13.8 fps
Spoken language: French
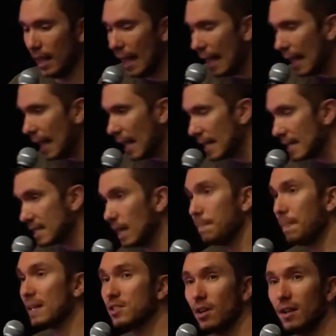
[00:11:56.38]
Et cette
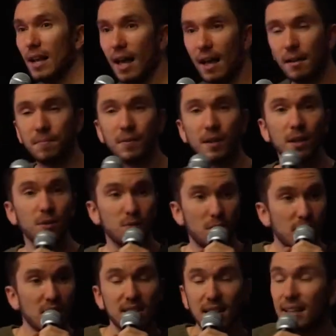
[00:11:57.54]
personne-là
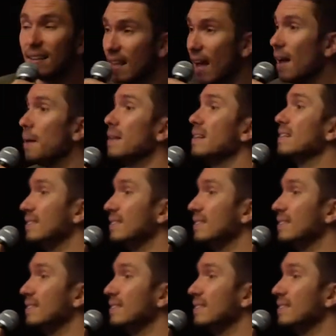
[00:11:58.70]
vivait dans un état